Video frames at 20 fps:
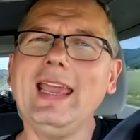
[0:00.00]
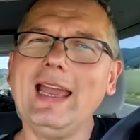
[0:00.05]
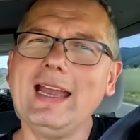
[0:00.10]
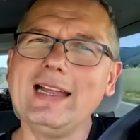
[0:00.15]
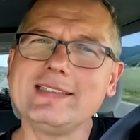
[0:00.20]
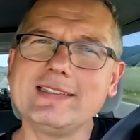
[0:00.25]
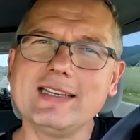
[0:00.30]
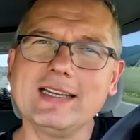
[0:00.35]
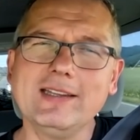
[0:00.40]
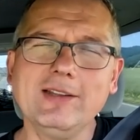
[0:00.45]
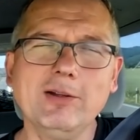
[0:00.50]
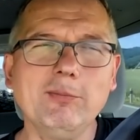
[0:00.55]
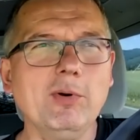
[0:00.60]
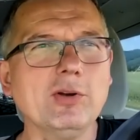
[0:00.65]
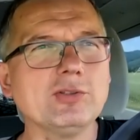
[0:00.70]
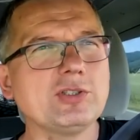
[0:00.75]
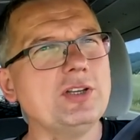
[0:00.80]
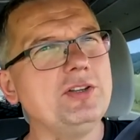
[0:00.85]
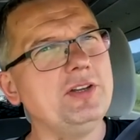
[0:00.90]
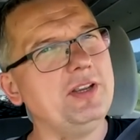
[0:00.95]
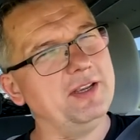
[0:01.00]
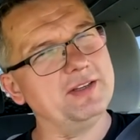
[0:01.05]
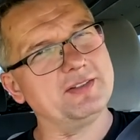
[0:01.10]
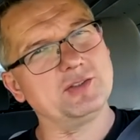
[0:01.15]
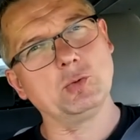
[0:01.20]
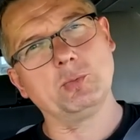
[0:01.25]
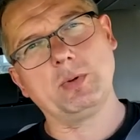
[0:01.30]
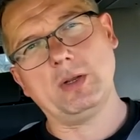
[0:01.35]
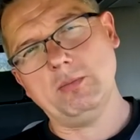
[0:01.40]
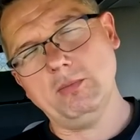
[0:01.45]
jedzie, no może nie
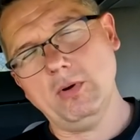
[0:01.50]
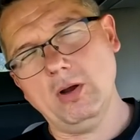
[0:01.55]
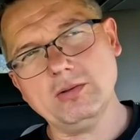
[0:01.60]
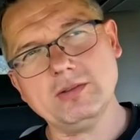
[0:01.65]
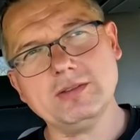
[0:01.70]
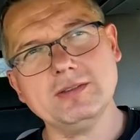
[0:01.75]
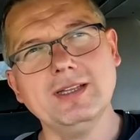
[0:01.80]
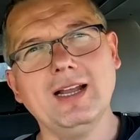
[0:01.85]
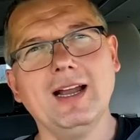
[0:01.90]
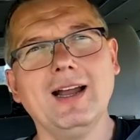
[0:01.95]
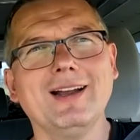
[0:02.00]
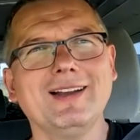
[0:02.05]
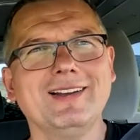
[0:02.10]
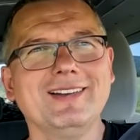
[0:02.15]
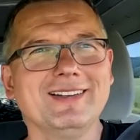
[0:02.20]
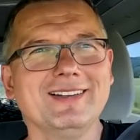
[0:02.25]
jest super mocna,